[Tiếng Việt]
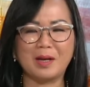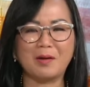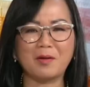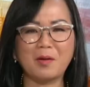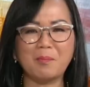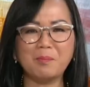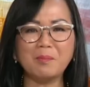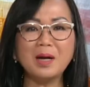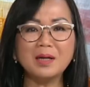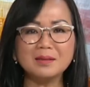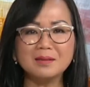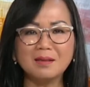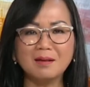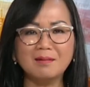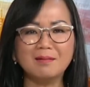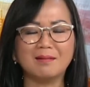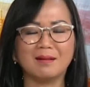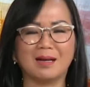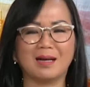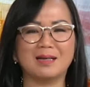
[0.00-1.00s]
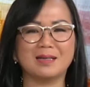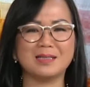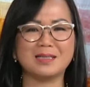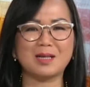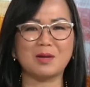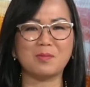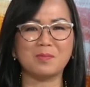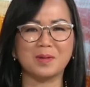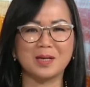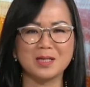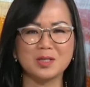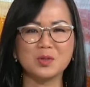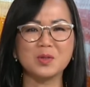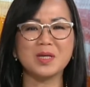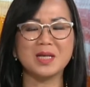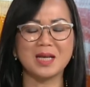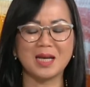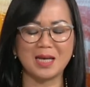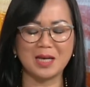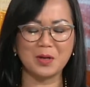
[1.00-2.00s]
đó nó bất thường ở trong cái
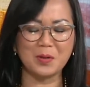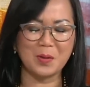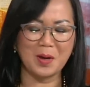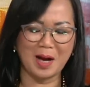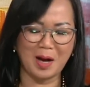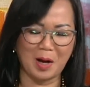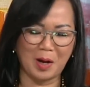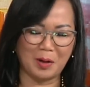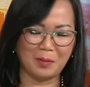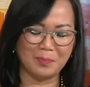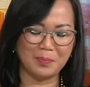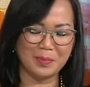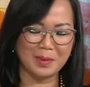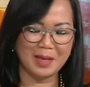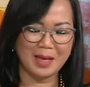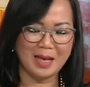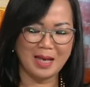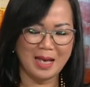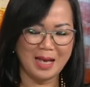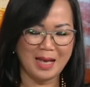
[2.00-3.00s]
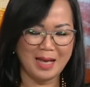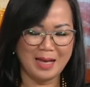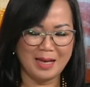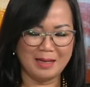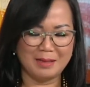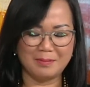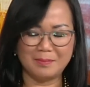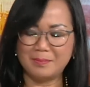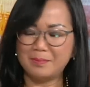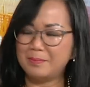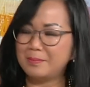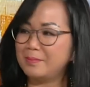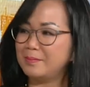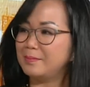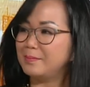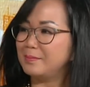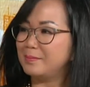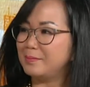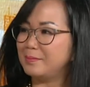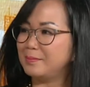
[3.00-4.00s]
suy nghĩ của họ. À,
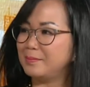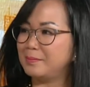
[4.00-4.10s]
ngày hôm